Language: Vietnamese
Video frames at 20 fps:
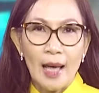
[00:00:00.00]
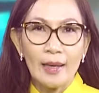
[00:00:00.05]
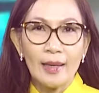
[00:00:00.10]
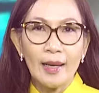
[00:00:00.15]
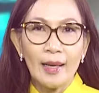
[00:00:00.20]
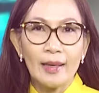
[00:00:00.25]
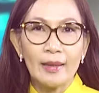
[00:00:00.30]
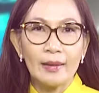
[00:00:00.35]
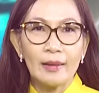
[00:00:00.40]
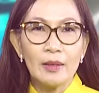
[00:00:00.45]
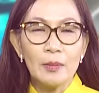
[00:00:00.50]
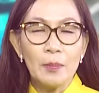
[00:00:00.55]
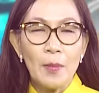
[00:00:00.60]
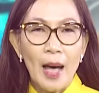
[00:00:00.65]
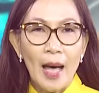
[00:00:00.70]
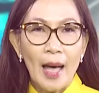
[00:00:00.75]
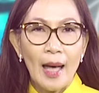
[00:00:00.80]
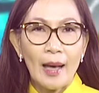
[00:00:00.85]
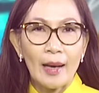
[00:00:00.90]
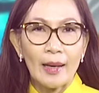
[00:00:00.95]
sáng nay thứ
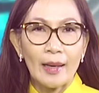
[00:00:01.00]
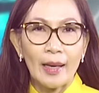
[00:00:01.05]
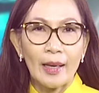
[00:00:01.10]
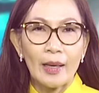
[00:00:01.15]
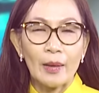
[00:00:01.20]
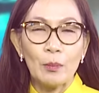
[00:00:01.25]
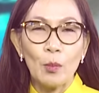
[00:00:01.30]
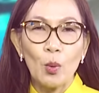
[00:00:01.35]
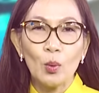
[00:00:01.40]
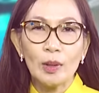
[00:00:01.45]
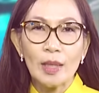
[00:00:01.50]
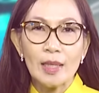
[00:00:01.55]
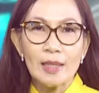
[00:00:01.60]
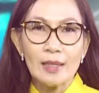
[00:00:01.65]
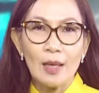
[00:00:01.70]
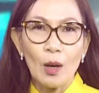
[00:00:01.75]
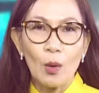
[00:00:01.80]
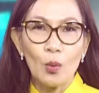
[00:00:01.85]
ba ngày 4 tháng